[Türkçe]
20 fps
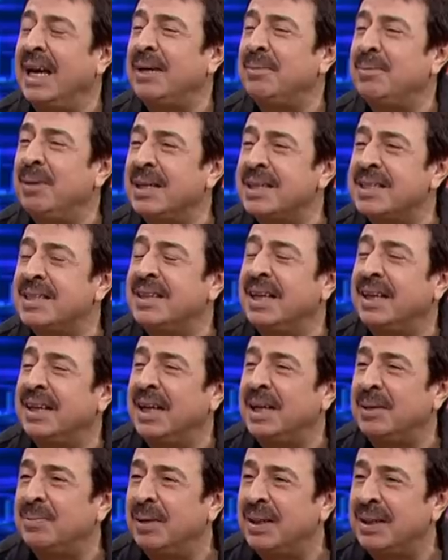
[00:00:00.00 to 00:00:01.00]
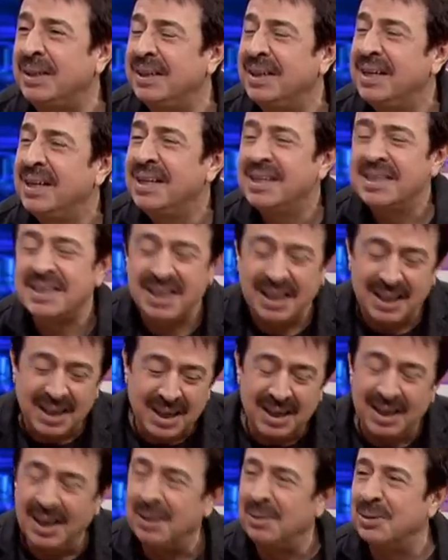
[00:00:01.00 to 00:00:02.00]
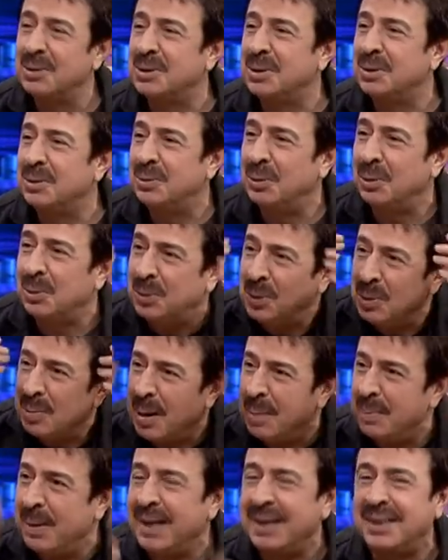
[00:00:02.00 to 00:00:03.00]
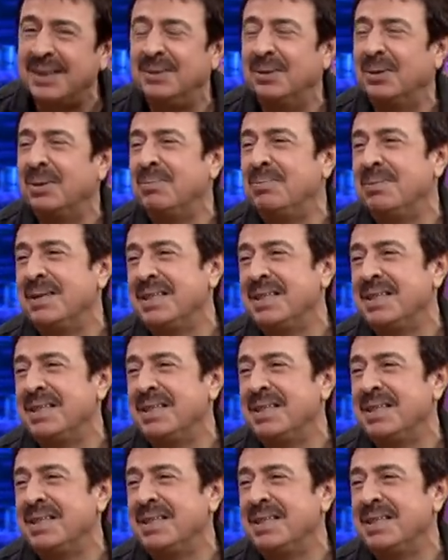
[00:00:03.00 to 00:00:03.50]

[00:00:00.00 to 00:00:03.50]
ekmek, sıcak ekmek. Sana helal olsun döktüğüm emek diyorum